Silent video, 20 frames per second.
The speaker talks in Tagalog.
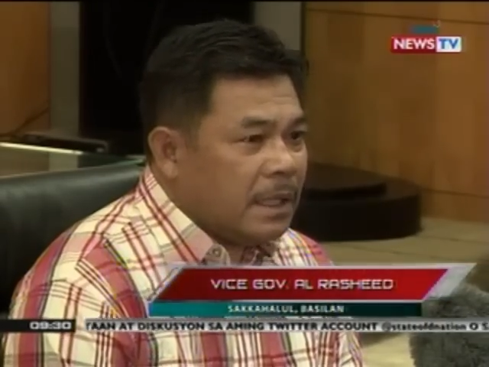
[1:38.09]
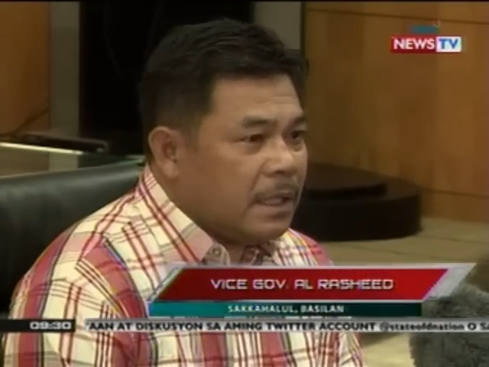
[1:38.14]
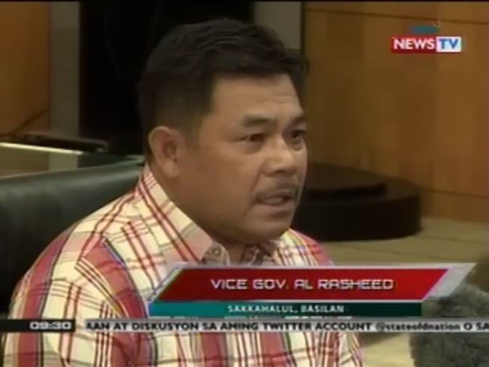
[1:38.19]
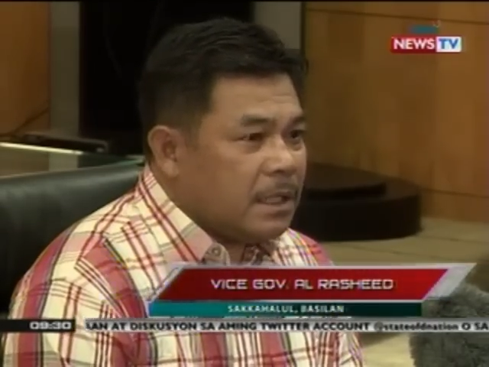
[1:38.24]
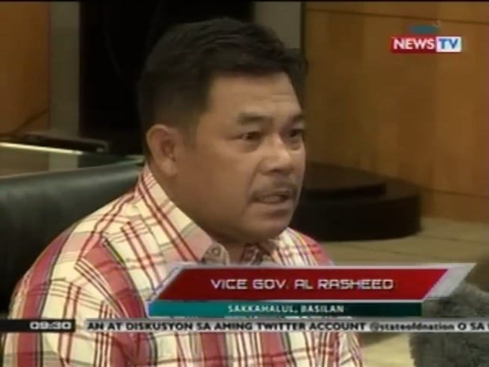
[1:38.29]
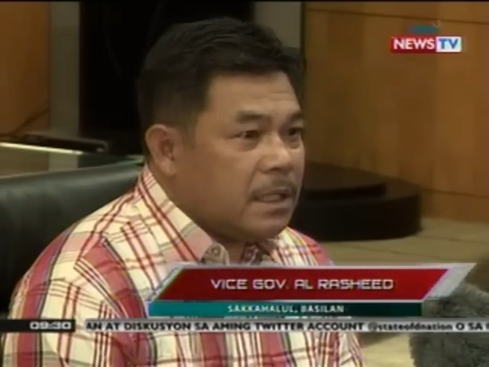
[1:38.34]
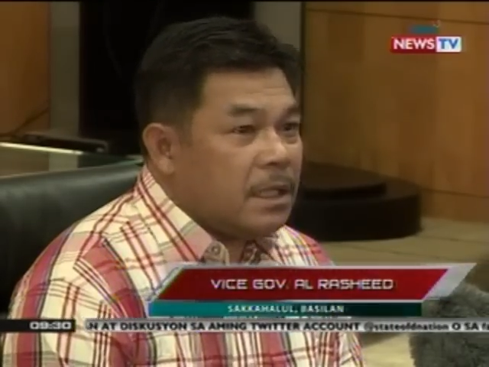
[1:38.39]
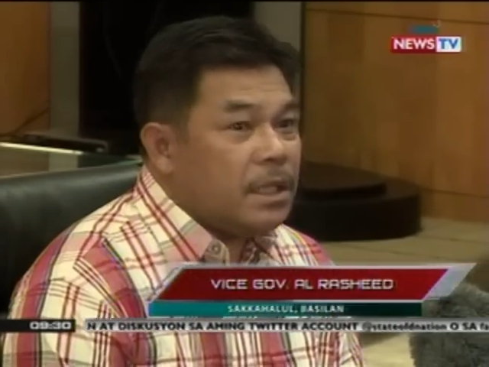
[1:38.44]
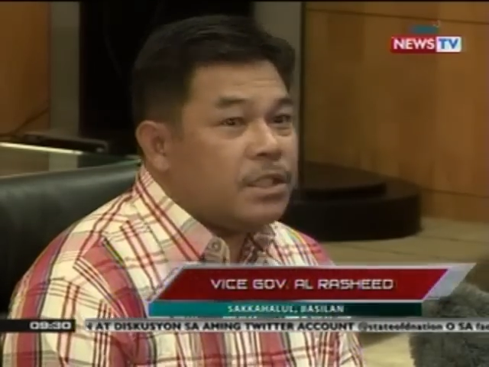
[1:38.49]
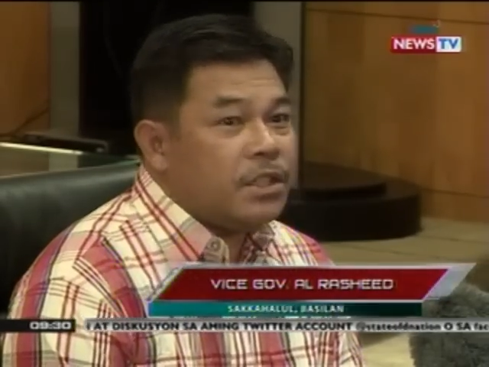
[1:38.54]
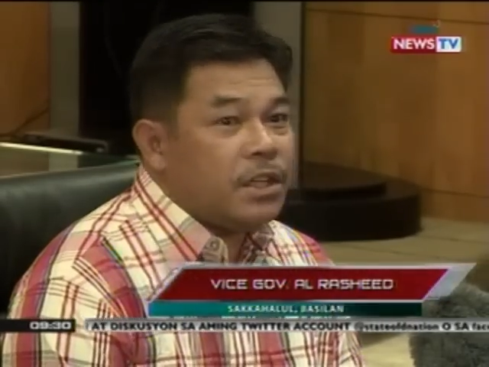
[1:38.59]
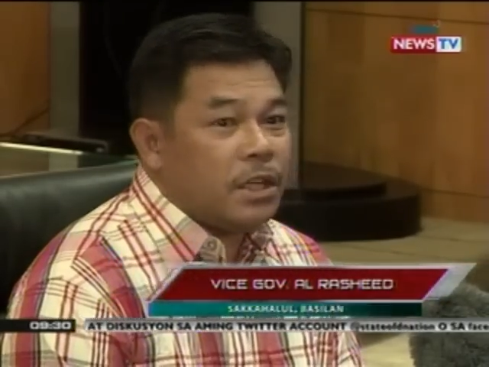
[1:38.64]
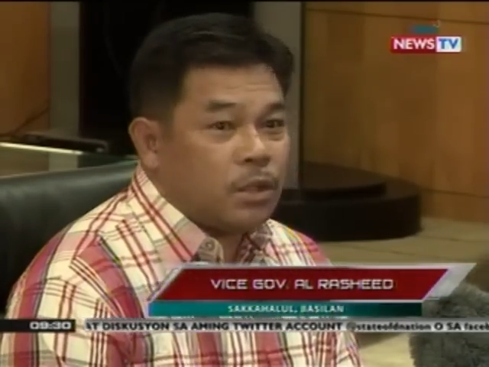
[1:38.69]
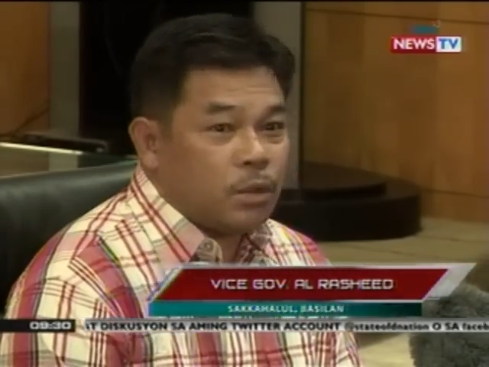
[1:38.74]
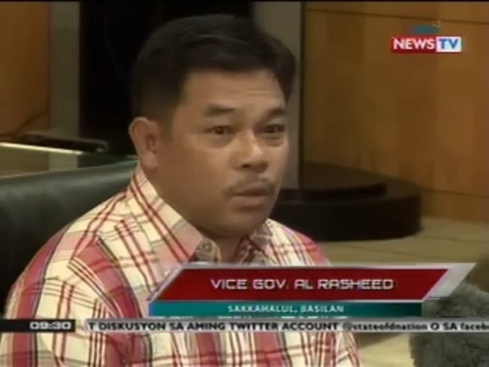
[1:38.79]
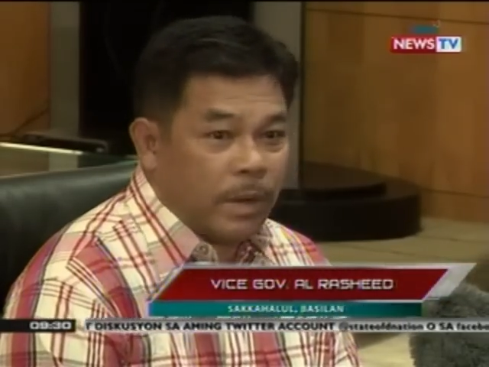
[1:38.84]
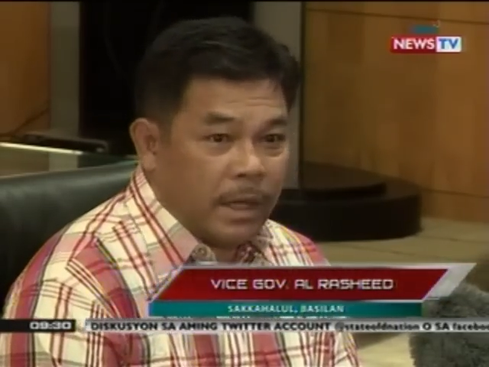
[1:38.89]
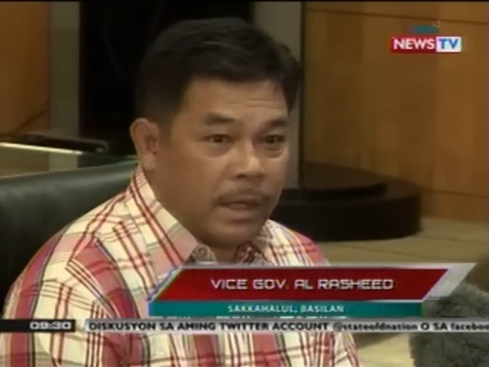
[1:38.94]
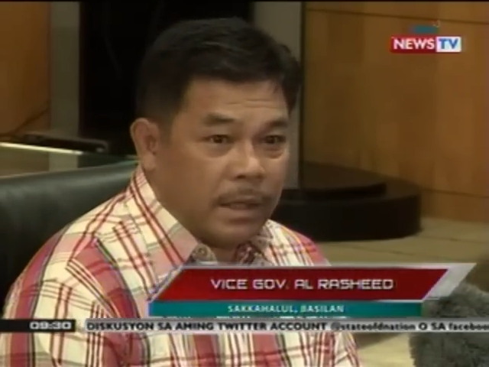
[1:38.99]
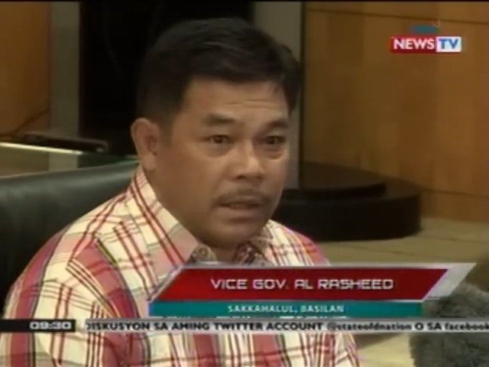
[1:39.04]
is the easiest
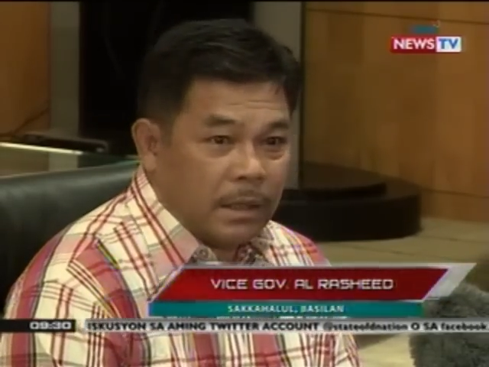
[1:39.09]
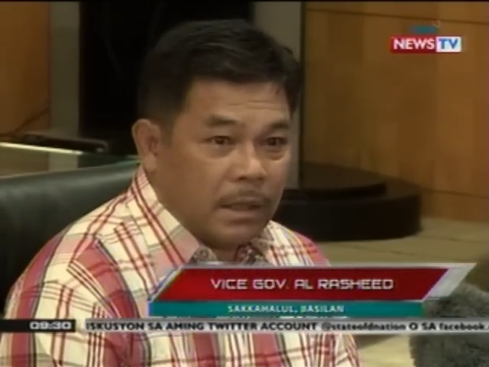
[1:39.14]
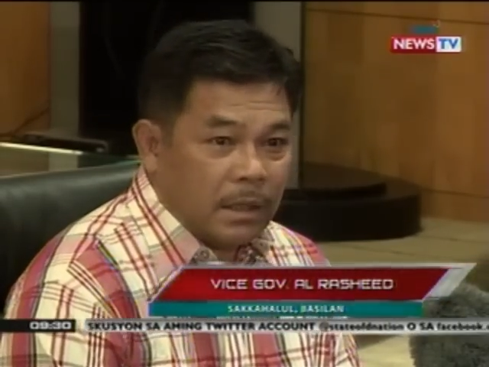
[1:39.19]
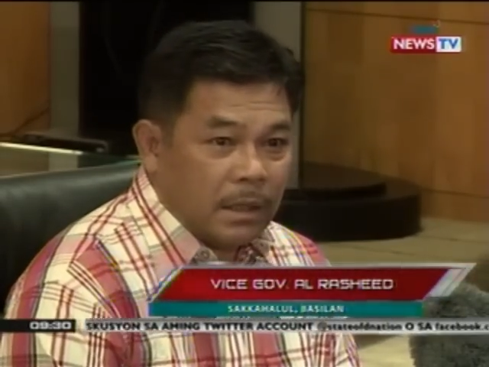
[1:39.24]
way